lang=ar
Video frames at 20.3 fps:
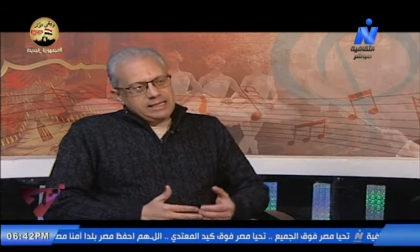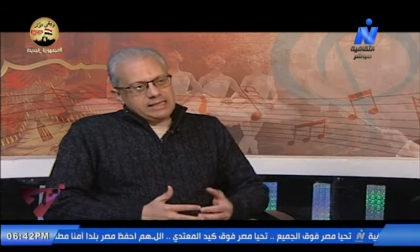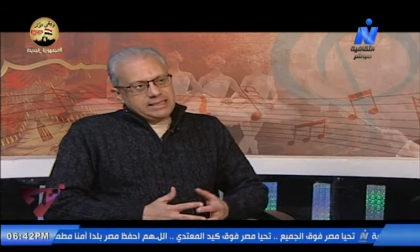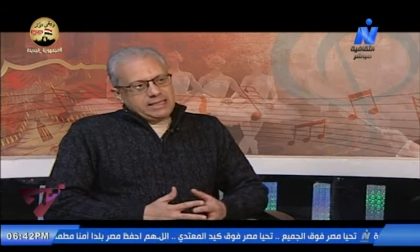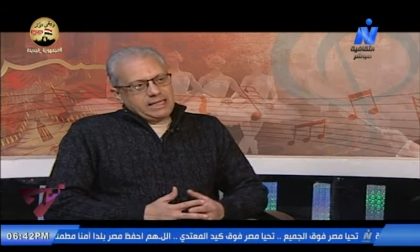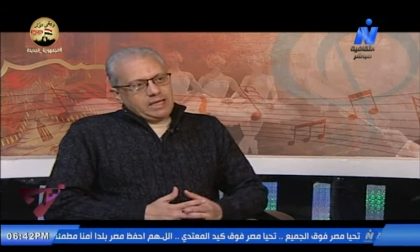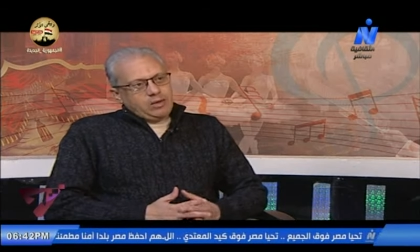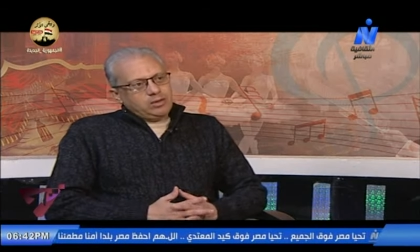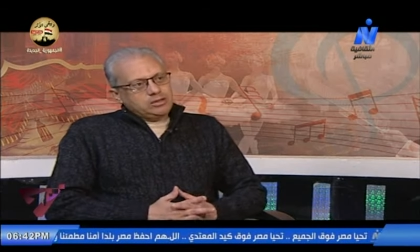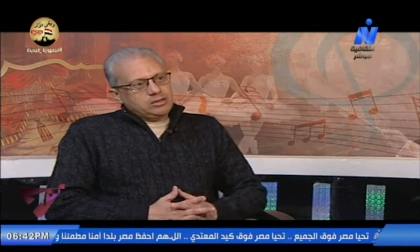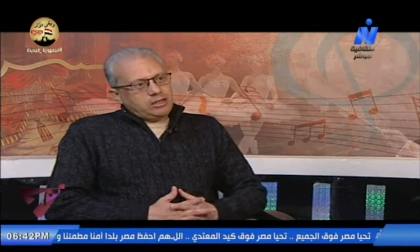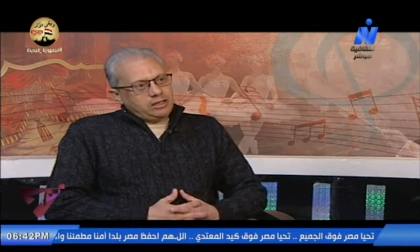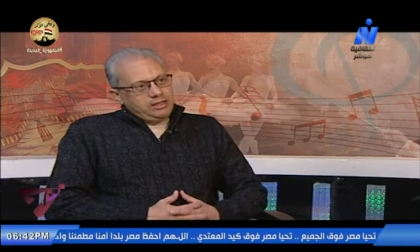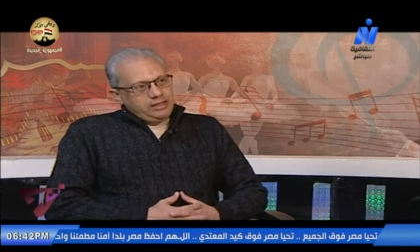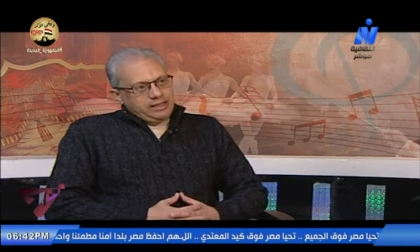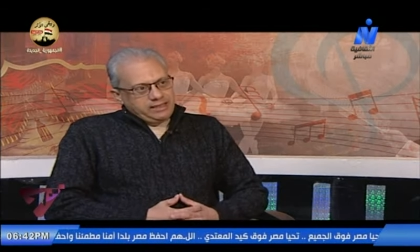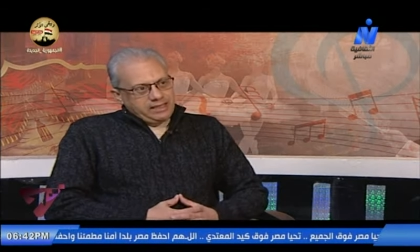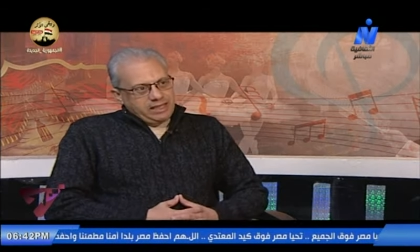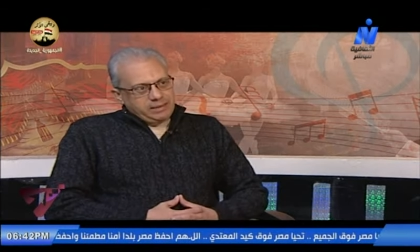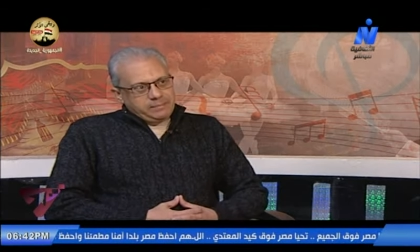سنوات
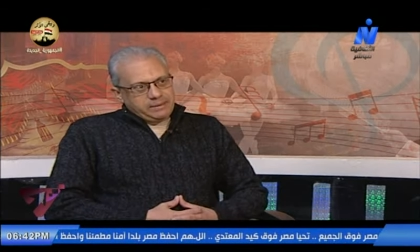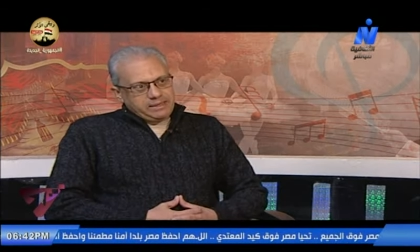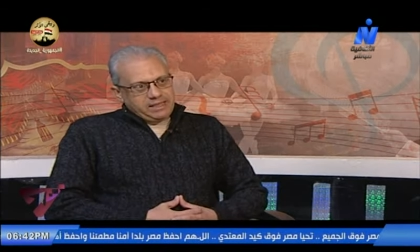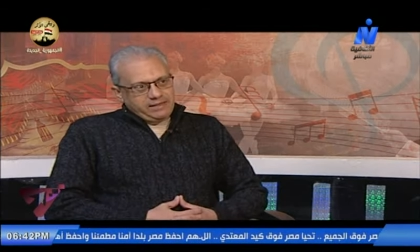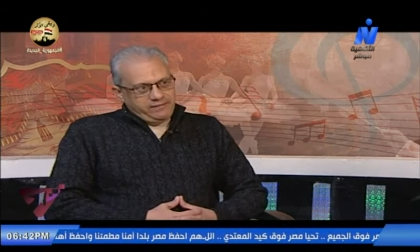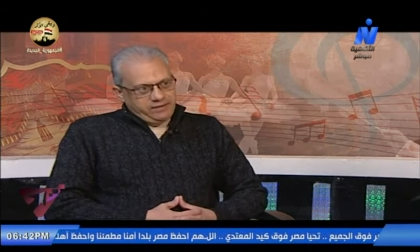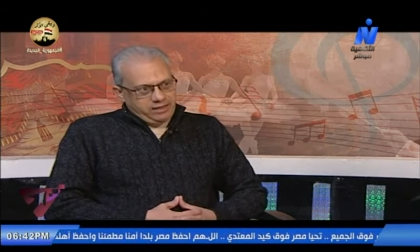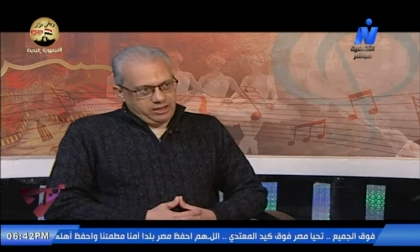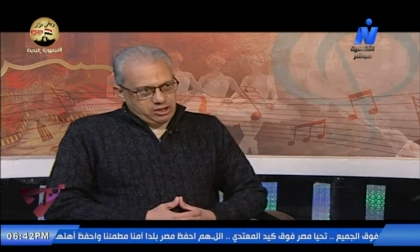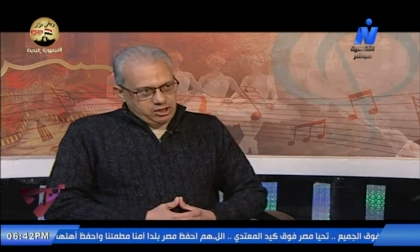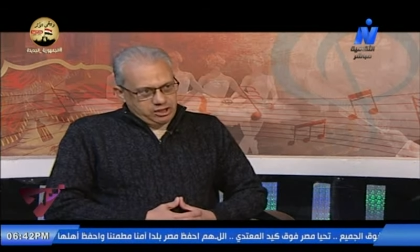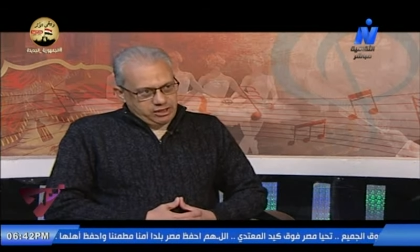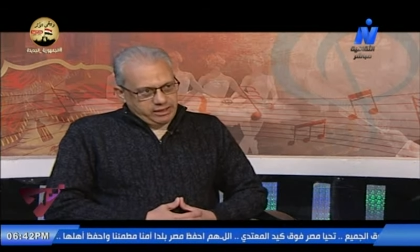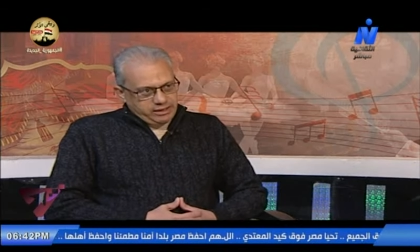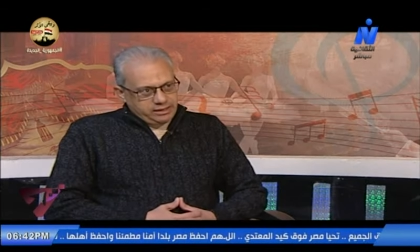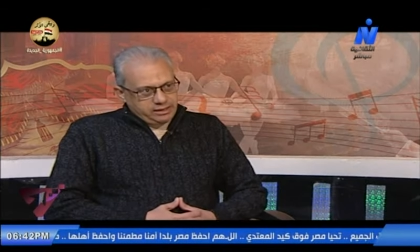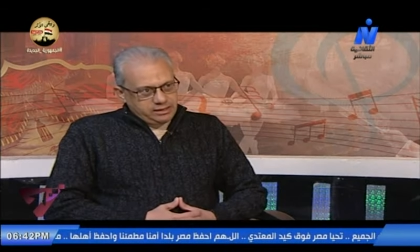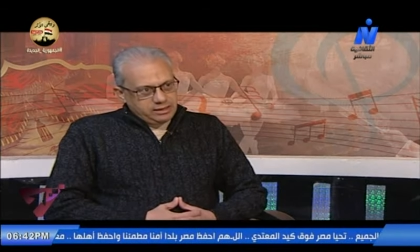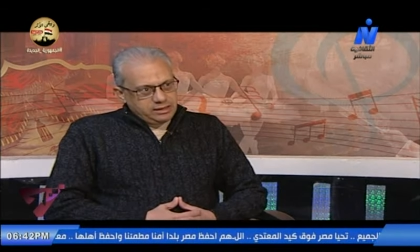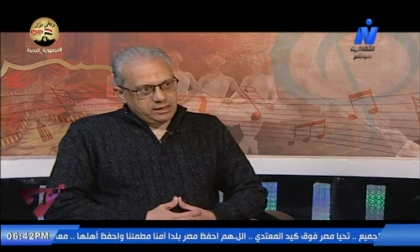قليله هناك بدات في
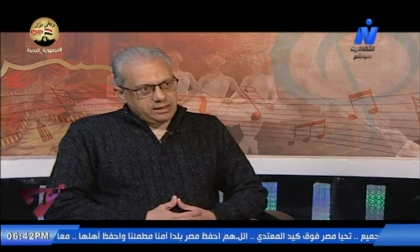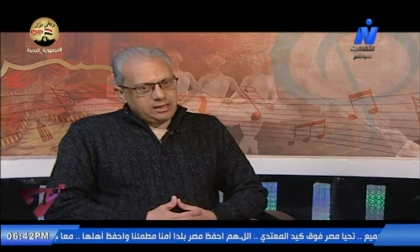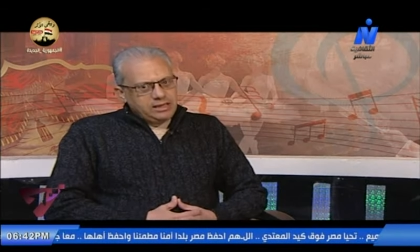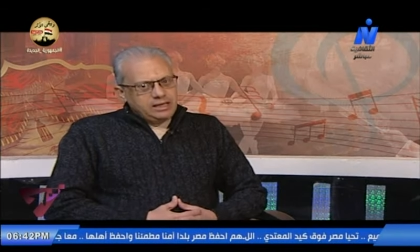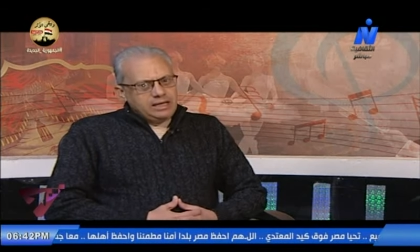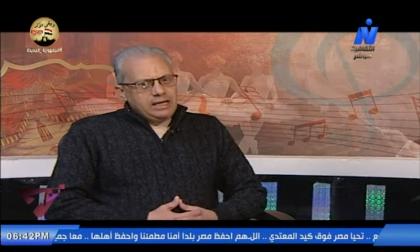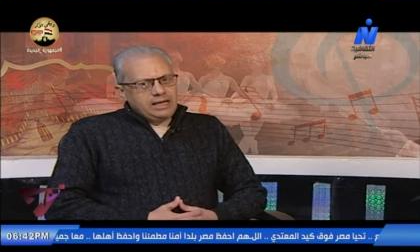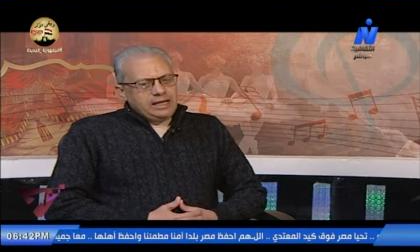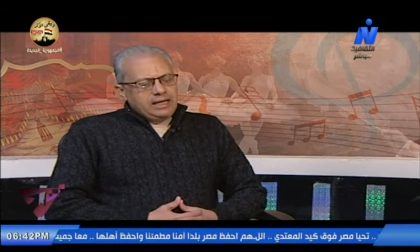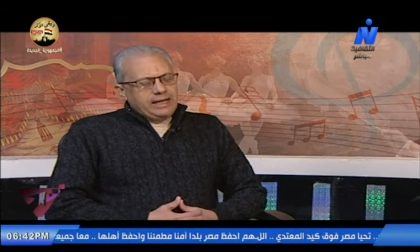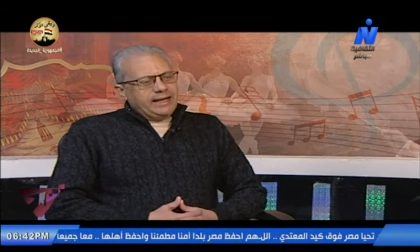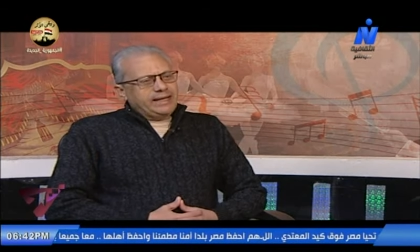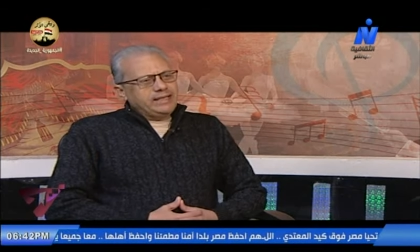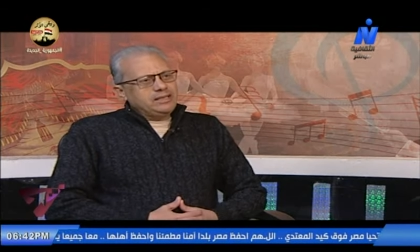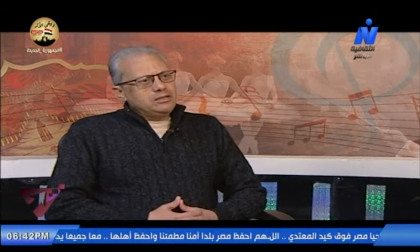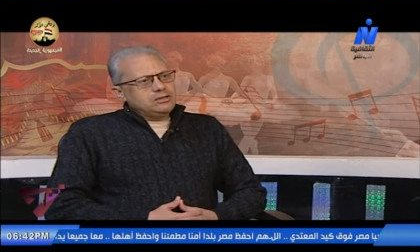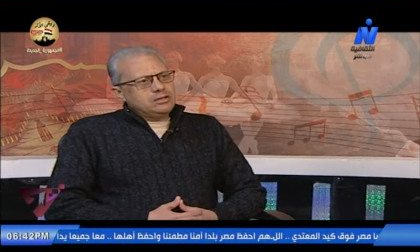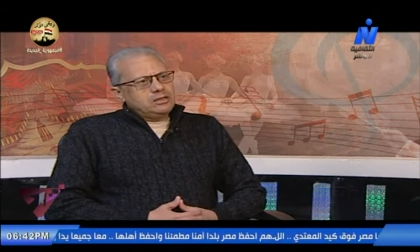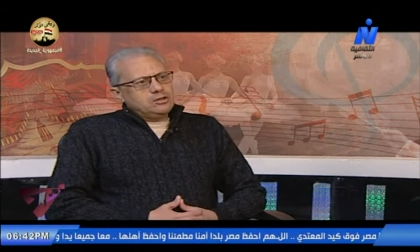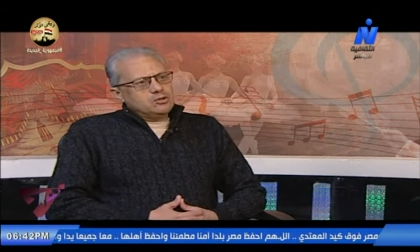العشرينات
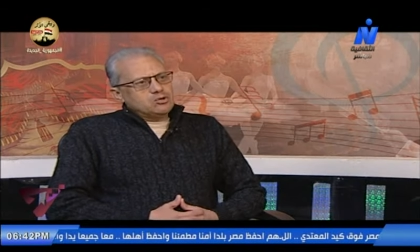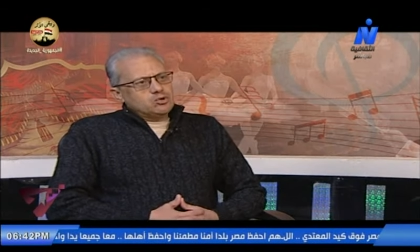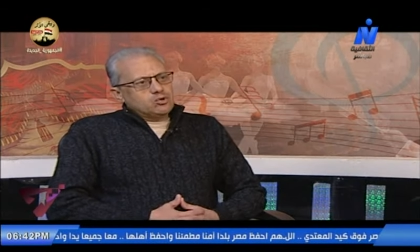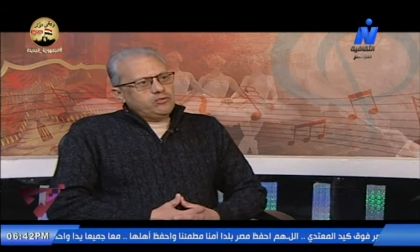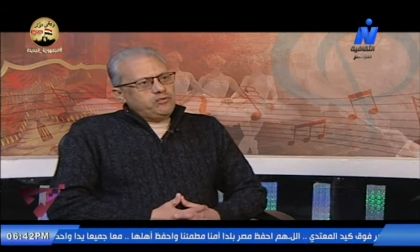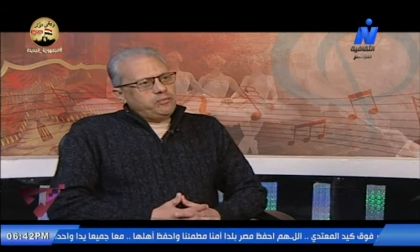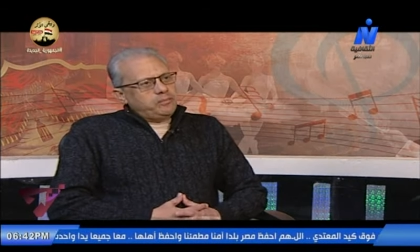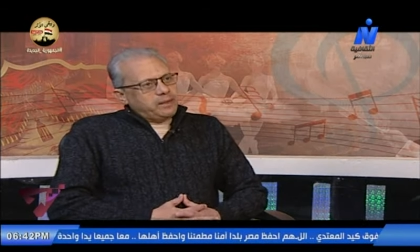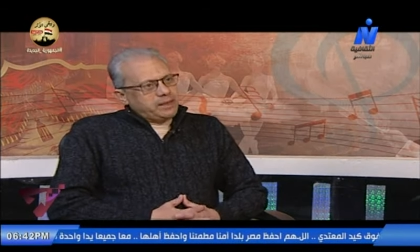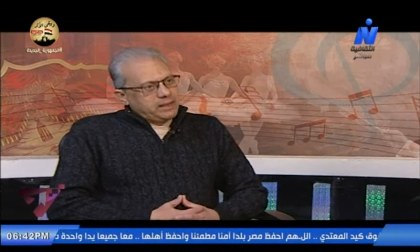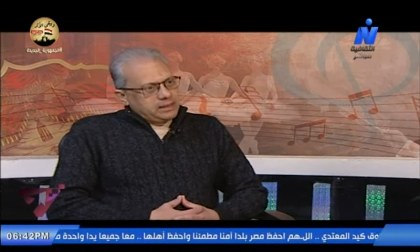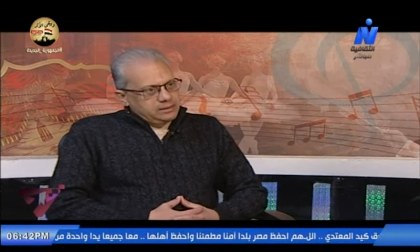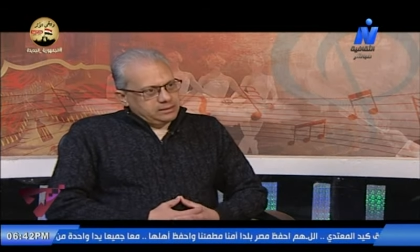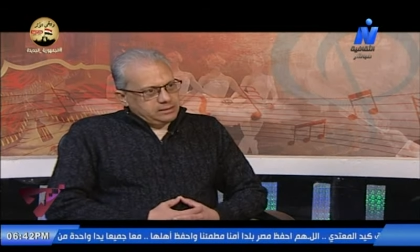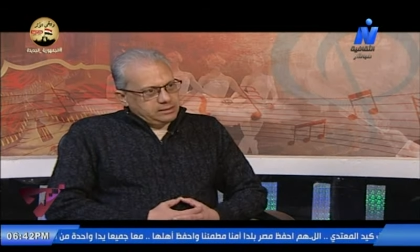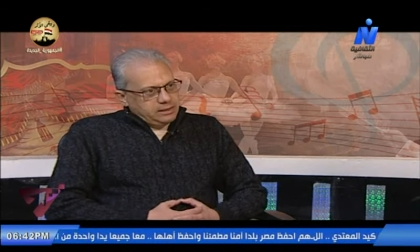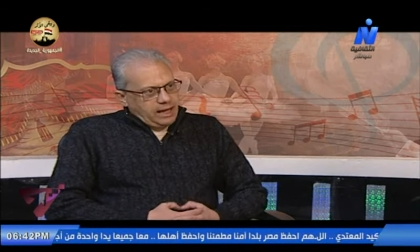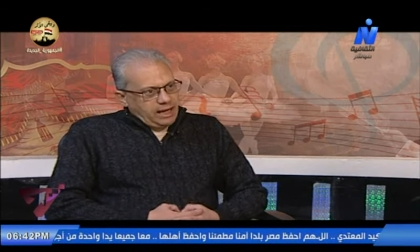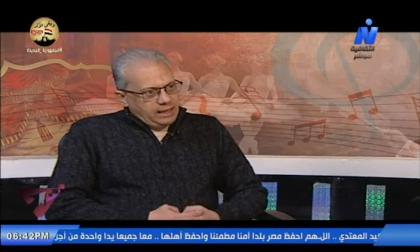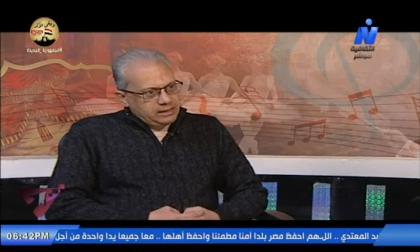لكن لظروف مرض
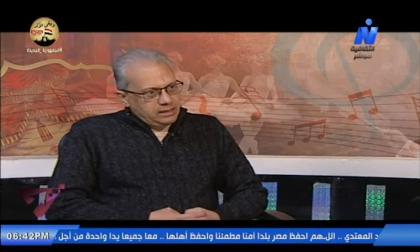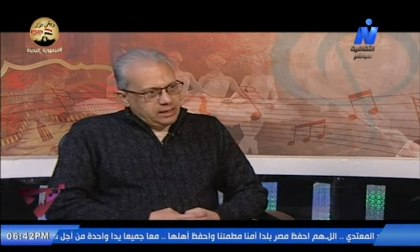احد